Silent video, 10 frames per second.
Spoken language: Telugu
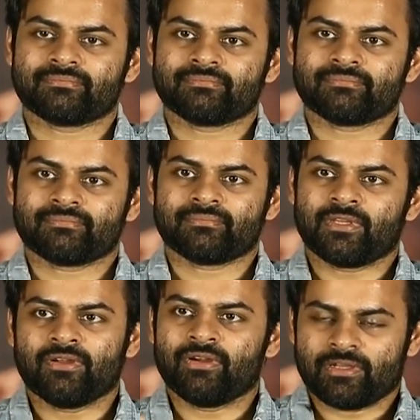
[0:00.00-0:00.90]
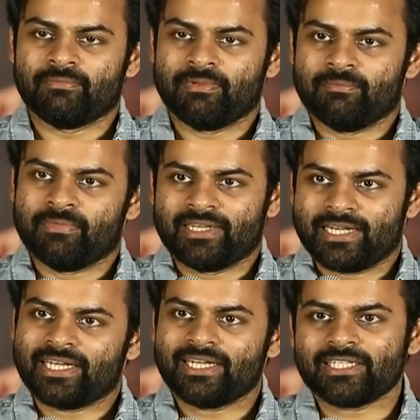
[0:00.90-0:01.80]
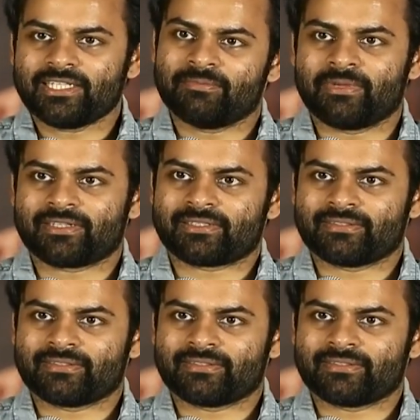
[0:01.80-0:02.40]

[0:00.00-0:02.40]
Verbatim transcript: మైక్ చేంజ్ చేయండి మీరు రెడీ అంటే నేను మాడతాను